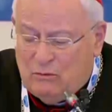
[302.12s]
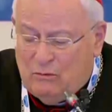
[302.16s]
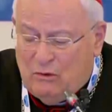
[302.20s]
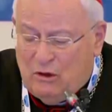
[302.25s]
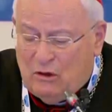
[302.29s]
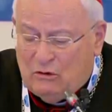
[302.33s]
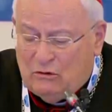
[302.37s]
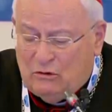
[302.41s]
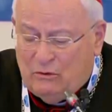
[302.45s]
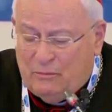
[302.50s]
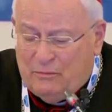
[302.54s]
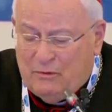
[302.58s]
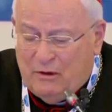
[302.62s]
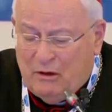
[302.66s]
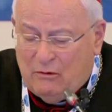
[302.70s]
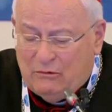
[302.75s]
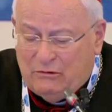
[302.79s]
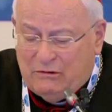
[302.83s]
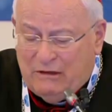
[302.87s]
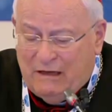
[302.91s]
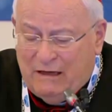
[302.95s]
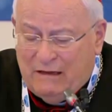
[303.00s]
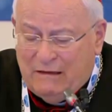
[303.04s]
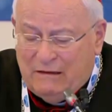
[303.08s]
modo più
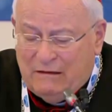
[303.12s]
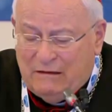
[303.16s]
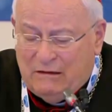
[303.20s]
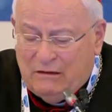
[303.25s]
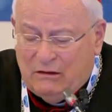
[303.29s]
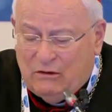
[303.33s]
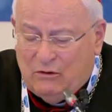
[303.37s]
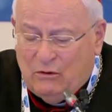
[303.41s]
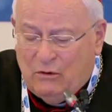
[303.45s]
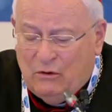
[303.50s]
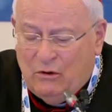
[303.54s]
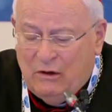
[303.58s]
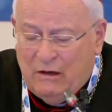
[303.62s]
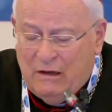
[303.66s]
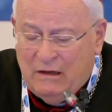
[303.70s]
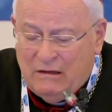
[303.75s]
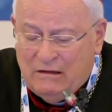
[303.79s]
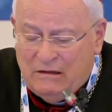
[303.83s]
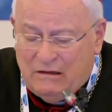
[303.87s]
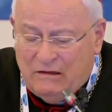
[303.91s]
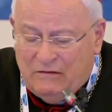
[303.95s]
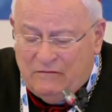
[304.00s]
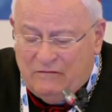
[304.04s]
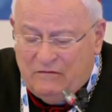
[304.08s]
autentico
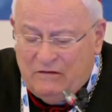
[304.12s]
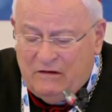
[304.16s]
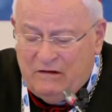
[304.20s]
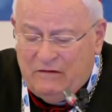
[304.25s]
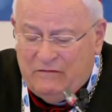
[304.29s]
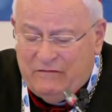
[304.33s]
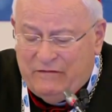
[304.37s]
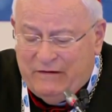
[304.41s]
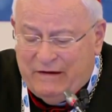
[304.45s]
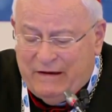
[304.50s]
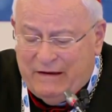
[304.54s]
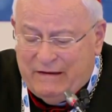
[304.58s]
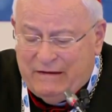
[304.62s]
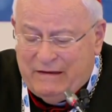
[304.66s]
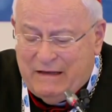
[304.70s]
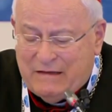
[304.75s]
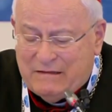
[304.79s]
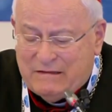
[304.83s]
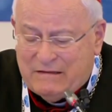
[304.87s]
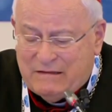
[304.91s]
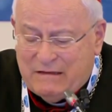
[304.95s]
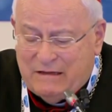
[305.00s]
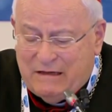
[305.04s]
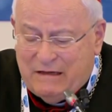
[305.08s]
di vivere ed
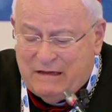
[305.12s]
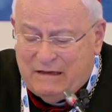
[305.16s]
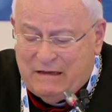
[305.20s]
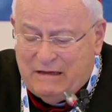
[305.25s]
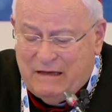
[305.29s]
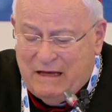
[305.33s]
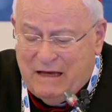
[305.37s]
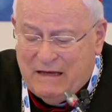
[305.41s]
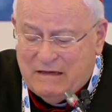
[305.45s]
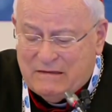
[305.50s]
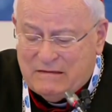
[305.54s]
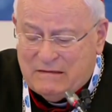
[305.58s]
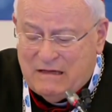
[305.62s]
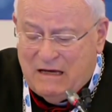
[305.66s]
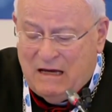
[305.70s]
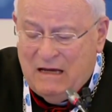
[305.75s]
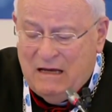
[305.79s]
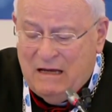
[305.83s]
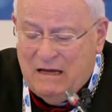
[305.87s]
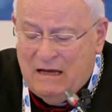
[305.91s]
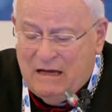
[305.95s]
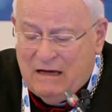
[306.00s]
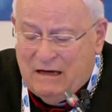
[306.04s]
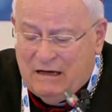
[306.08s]
essere Chiesa,
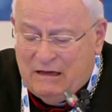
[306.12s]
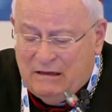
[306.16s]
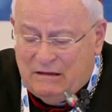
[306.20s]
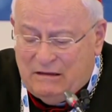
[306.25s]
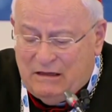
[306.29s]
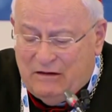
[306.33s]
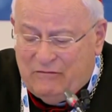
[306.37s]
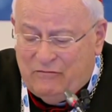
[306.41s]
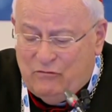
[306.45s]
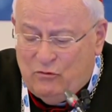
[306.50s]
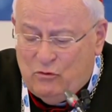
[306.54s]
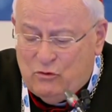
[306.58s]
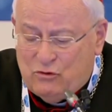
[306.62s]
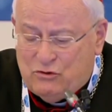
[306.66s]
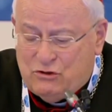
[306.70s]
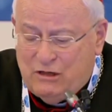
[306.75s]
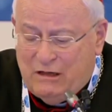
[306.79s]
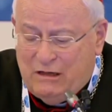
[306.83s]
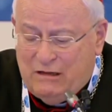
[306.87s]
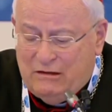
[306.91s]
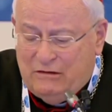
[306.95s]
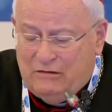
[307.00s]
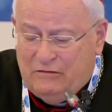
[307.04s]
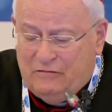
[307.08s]
che dà voce
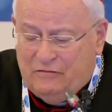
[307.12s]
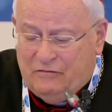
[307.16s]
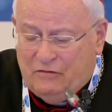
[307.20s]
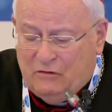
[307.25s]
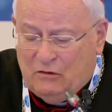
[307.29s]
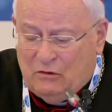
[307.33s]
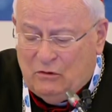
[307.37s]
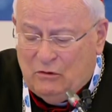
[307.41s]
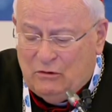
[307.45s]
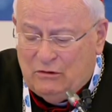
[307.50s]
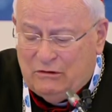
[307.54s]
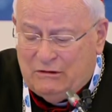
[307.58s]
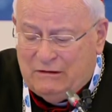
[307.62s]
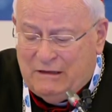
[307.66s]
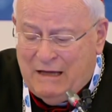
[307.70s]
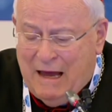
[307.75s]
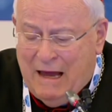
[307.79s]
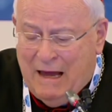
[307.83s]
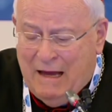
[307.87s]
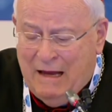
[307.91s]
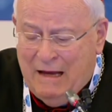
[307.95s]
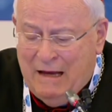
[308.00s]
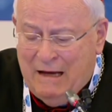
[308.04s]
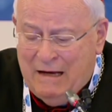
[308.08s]
alle
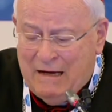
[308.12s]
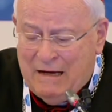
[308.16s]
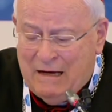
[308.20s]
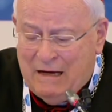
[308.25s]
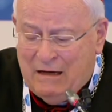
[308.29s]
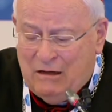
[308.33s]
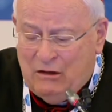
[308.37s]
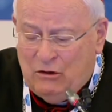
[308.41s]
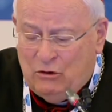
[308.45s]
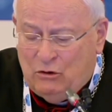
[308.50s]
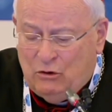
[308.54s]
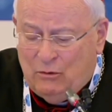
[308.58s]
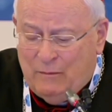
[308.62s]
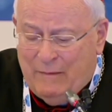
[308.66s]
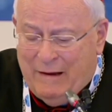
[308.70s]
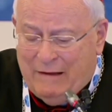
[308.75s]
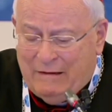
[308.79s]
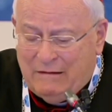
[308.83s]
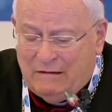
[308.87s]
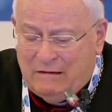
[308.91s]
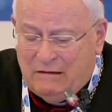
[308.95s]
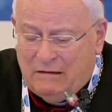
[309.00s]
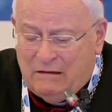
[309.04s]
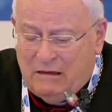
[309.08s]
difficoltà e alle
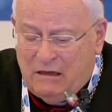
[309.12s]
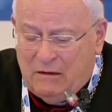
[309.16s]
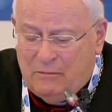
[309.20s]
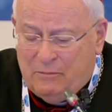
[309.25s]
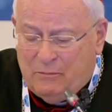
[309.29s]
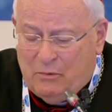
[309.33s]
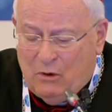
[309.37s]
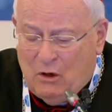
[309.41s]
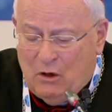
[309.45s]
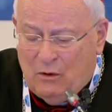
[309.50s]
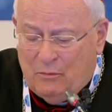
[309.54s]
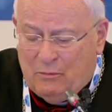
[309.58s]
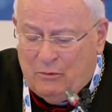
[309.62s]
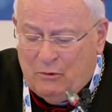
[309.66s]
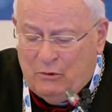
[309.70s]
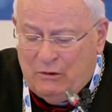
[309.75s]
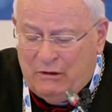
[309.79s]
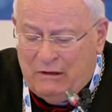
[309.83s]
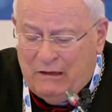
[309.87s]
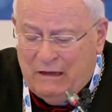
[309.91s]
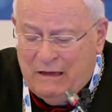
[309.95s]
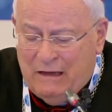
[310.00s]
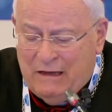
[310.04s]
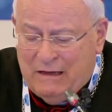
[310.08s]
domande dei
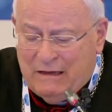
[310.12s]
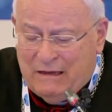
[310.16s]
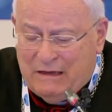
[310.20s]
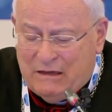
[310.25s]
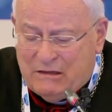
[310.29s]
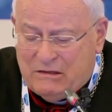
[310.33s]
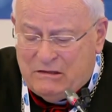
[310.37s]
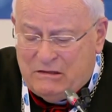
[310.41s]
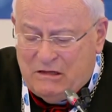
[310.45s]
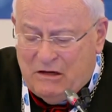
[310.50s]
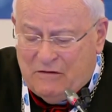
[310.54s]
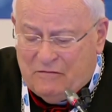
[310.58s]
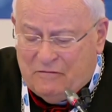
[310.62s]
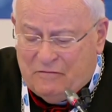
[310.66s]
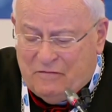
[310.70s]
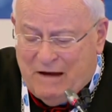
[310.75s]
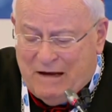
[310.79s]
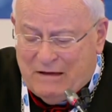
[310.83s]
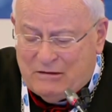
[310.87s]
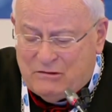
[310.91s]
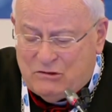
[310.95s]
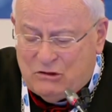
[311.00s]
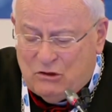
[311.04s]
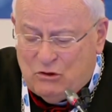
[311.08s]
popoli che si
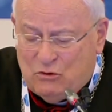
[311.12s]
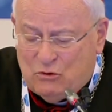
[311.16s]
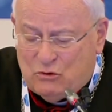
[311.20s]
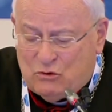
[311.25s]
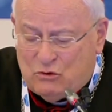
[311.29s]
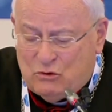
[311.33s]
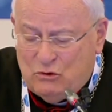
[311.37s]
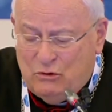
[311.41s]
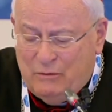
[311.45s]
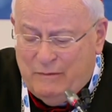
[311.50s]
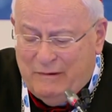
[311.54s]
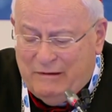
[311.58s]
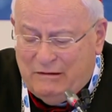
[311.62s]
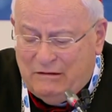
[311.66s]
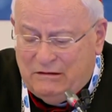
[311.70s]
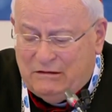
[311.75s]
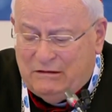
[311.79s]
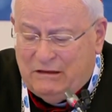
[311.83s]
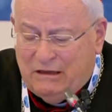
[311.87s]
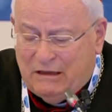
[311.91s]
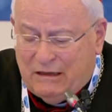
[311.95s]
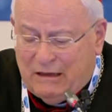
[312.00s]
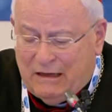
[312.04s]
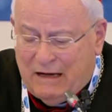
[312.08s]
affacciano sul
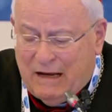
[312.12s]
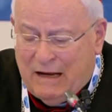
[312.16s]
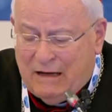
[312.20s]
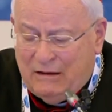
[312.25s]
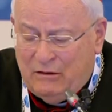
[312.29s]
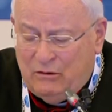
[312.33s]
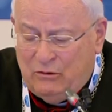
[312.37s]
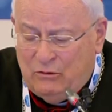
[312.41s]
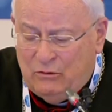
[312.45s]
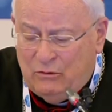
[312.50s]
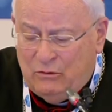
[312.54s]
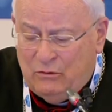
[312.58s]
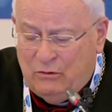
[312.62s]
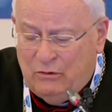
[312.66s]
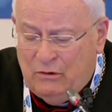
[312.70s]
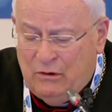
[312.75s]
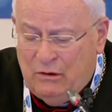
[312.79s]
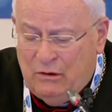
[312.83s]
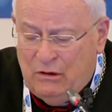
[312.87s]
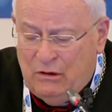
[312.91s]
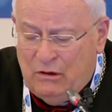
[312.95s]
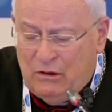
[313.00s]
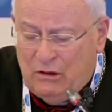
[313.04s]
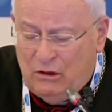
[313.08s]
Mediterraneo
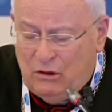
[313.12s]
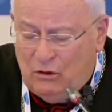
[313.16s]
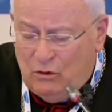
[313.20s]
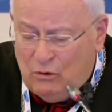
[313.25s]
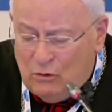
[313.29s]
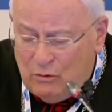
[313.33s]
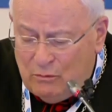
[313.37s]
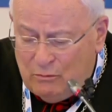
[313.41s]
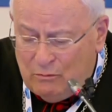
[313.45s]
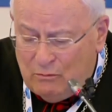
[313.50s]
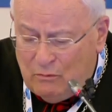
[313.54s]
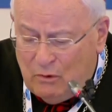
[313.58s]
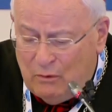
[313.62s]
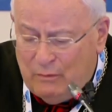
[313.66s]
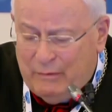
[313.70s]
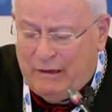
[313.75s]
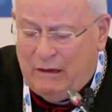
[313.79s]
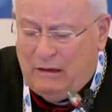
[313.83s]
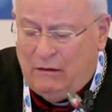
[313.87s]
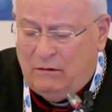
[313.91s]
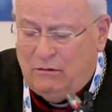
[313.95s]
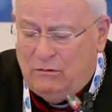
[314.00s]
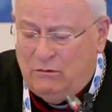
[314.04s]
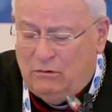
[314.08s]
in un
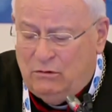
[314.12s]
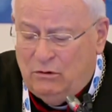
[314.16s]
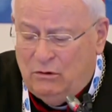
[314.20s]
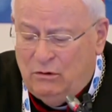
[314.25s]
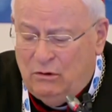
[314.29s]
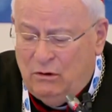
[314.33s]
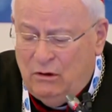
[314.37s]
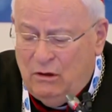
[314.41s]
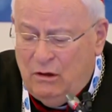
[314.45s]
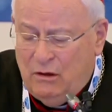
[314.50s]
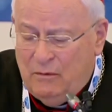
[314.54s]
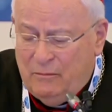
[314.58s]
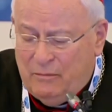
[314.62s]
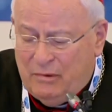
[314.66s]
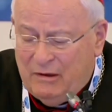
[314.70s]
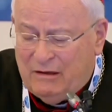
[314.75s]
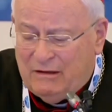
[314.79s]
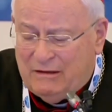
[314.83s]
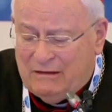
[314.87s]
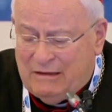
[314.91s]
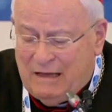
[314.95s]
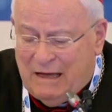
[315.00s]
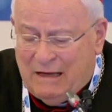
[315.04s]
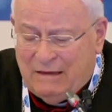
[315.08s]
momento
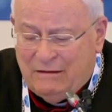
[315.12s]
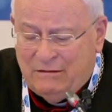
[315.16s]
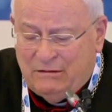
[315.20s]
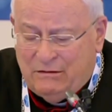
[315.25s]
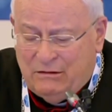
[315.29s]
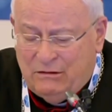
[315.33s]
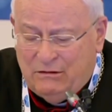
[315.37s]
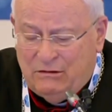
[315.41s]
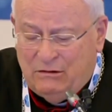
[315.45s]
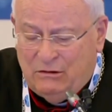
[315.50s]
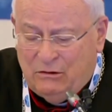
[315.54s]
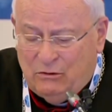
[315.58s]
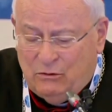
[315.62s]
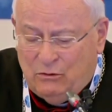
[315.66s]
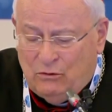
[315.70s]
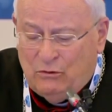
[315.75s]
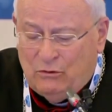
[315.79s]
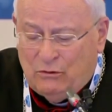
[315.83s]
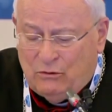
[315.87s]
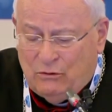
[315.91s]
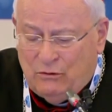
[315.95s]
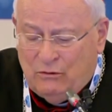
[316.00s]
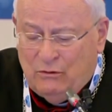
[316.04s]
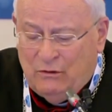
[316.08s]
per tanti di
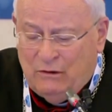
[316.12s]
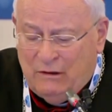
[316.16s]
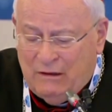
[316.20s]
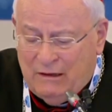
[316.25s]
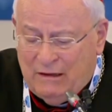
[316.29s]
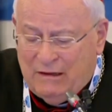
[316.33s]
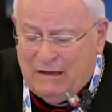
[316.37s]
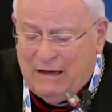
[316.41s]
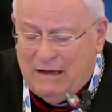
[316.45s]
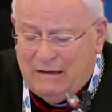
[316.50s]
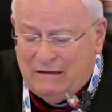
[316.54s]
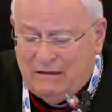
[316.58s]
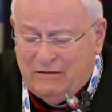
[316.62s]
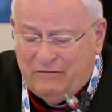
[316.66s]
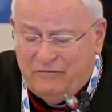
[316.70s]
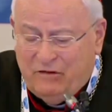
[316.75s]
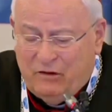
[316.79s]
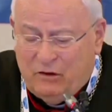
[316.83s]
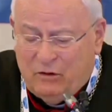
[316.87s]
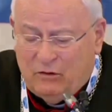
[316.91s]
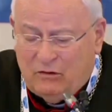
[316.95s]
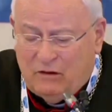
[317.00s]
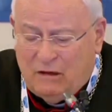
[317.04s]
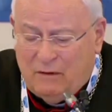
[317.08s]
loro che è
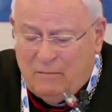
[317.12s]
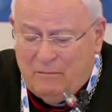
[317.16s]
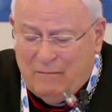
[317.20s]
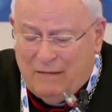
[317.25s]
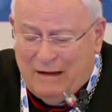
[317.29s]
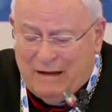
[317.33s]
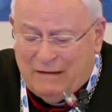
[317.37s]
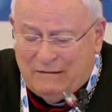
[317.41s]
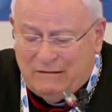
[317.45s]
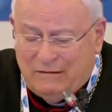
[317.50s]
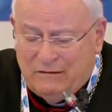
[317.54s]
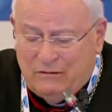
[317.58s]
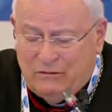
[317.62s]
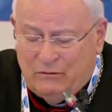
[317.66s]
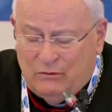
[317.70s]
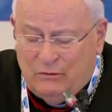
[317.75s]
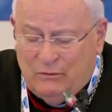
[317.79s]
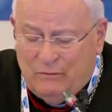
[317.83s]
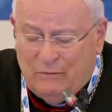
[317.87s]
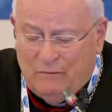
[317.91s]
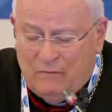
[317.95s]
davvero drammatico.